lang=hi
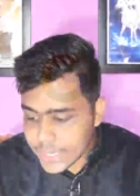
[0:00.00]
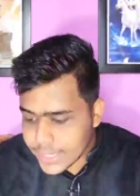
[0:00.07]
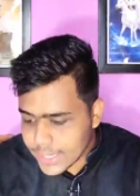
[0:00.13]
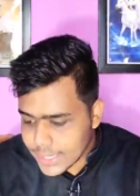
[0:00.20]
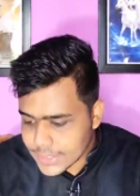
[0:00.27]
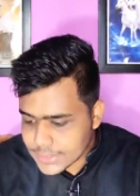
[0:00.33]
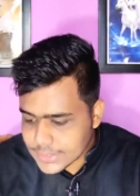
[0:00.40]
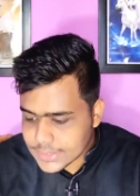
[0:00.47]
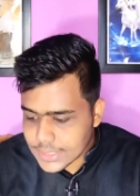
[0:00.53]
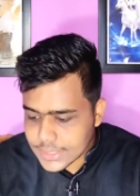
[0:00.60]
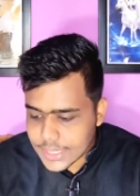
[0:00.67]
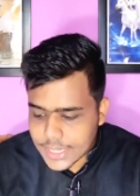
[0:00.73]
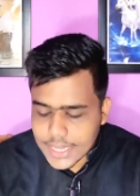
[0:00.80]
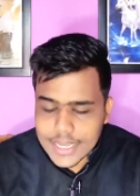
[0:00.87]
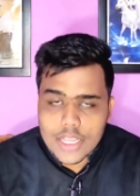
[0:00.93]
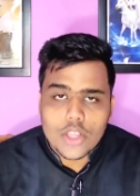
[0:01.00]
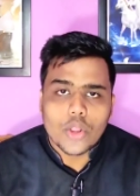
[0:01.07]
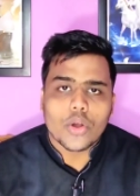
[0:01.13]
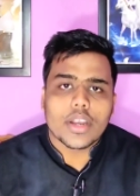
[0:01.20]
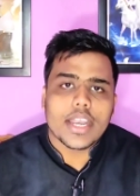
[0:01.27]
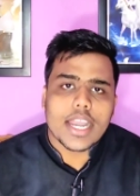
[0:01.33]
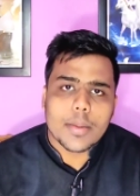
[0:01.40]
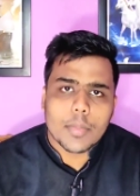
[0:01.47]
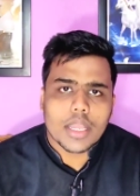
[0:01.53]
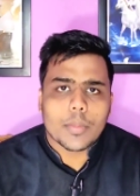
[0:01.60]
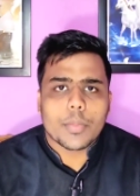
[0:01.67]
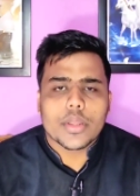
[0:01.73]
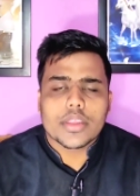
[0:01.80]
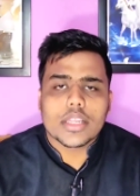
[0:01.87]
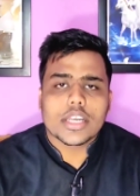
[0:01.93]
एंगल लेंस के साथ आएगा पर एट मेगा
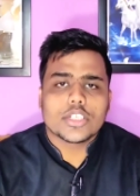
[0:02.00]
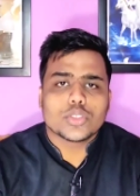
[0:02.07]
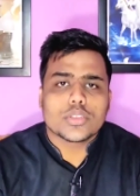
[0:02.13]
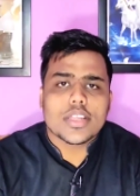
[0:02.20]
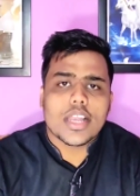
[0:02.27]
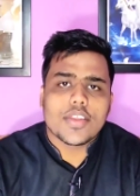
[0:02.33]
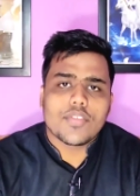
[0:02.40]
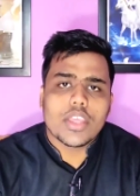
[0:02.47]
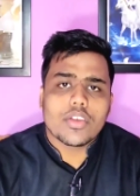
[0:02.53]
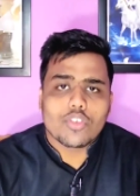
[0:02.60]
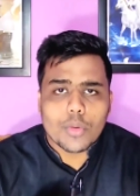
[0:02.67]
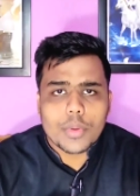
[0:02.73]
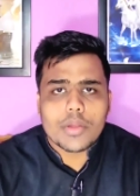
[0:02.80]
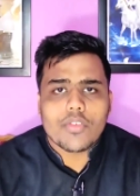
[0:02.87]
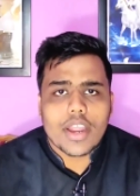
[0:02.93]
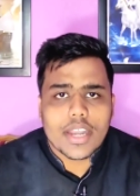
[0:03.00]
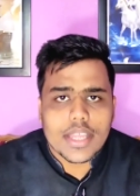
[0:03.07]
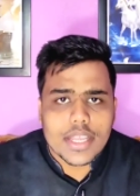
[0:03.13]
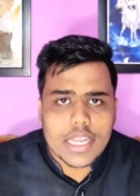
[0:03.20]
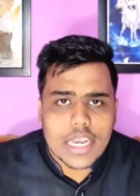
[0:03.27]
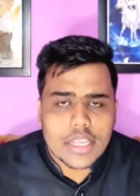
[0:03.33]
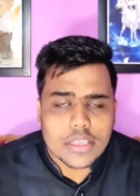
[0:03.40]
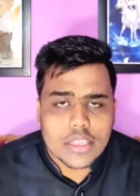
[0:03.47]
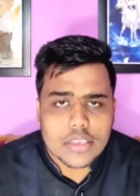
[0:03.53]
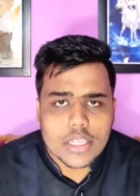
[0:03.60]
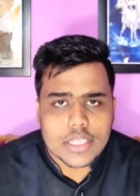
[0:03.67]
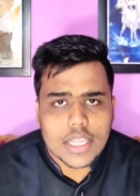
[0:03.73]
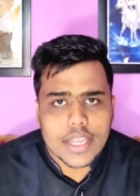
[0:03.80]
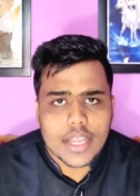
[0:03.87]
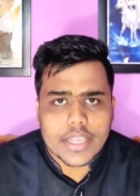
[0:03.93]
का जो सेल्फी है वो भी वाइड एंगल लेंस के
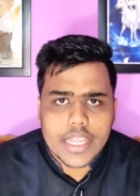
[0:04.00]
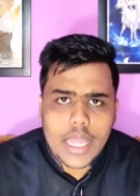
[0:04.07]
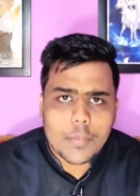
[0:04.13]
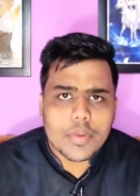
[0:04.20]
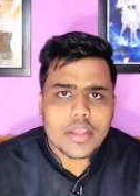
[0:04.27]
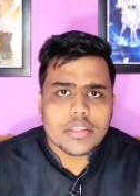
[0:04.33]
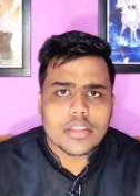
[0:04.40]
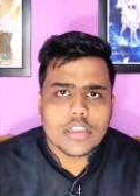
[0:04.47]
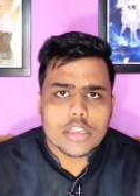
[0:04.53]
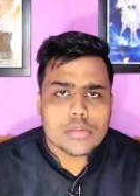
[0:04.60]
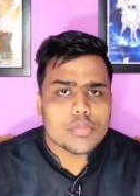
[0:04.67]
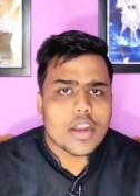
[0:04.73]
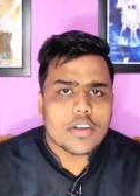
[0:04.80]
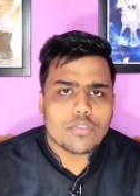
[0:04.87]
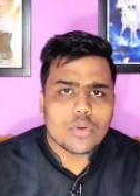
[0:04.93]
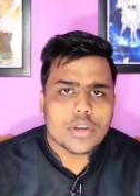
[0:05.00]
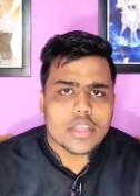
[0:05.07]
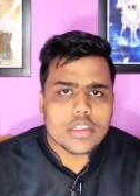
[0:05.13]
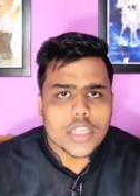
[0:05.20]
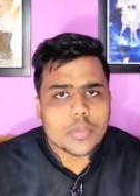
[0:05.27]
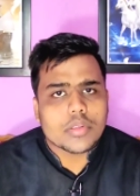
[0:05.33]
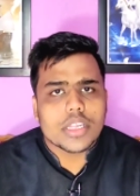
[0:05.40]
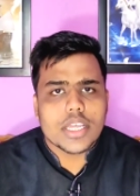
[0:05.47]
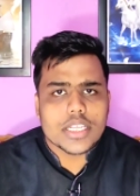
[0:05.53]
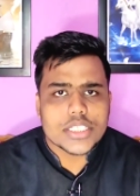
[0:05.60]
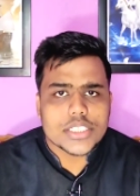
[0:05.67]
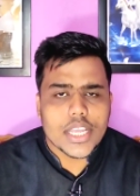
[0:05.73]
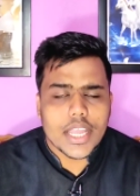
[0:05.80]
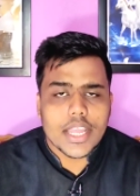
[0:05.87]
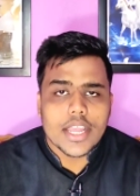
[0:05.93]
साथ आएगा कैमरा इस स्मार्टफोन के सबसे
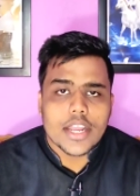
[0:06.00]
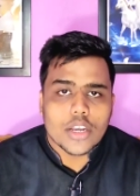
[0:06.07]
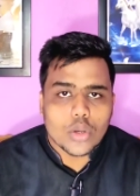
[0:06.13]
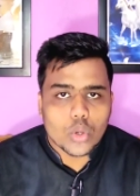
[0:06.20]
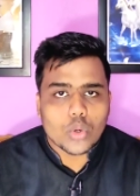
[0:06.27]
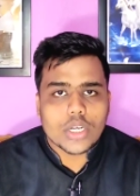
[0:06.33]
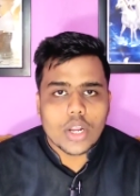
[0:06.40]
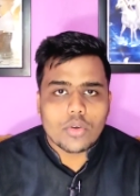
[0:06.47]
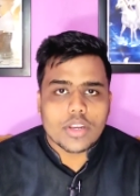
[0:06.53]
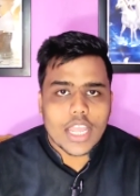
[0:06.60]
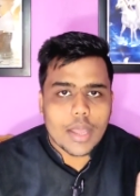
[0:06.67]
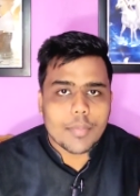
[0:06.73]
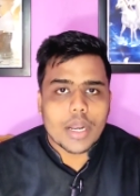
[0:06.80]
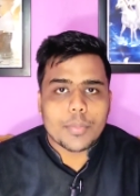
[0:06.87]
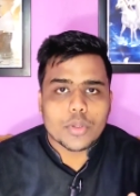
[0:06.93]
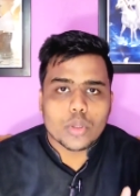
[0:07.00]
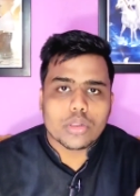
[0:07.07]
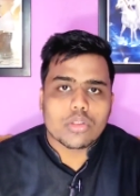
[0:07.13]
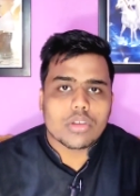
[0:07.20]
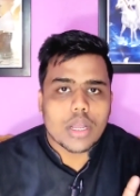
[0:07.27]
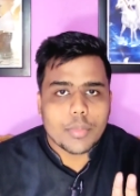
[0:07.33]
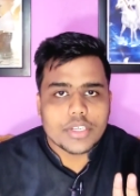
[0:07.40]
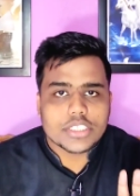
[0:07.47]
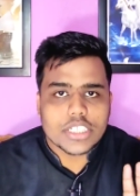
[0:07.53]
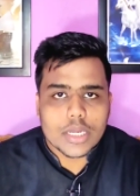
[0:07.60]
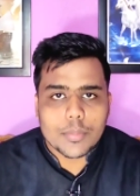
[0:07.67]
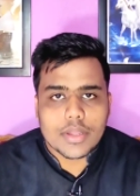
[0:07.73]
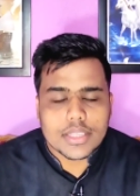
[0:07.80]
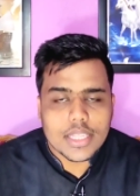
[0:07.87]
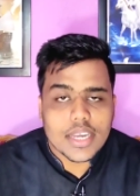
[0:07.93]
अच्छे है नो डाउट कैमरा पे दोस्तों कभी शक
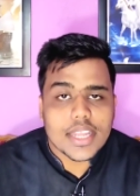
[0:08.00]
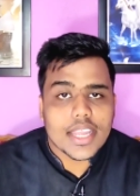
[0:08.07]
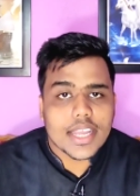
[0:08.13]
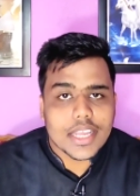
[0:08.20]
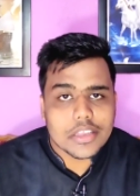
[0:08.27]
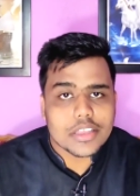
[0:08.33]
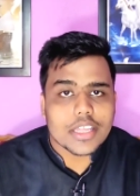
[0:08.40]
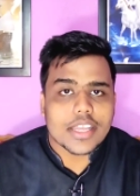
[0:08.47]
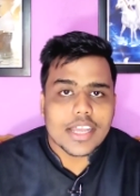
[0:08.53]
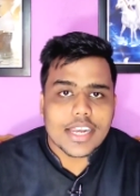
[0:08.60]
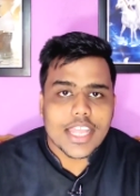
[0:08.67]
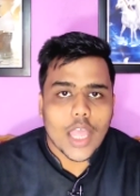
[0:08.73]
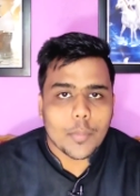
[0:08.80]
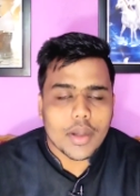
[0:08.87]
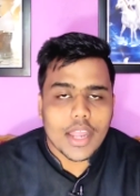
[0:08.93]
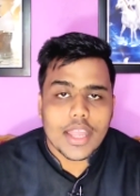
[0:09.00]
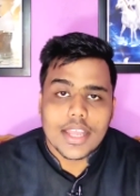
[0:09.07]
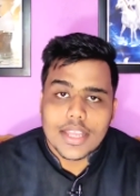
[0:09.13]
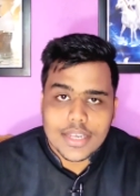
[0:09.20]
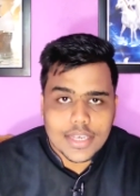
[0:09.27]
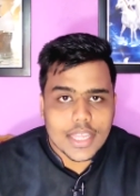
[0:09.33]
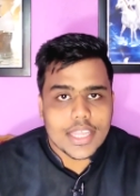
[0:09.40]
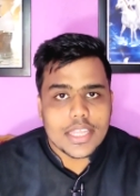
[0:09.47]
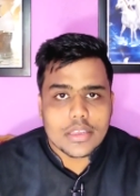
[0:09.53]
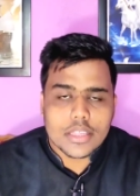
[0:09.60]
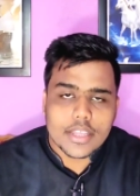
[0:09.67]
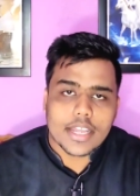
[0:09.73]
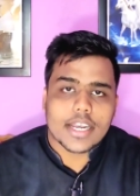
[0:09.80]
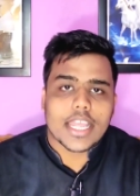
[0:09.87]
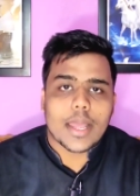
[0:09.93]
मत करिएगा कि सिंगल कैमरा है नहीं
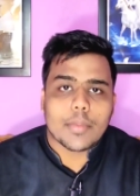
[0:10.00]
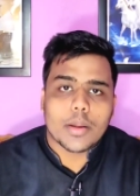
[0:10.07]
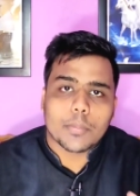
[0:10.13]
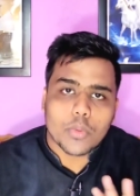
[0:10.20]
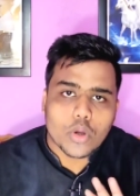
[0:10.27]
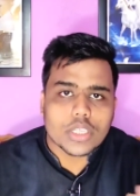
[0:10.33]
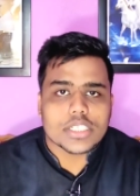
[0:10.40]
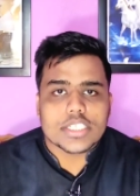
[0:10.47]
सिंगल कैमरा बहुत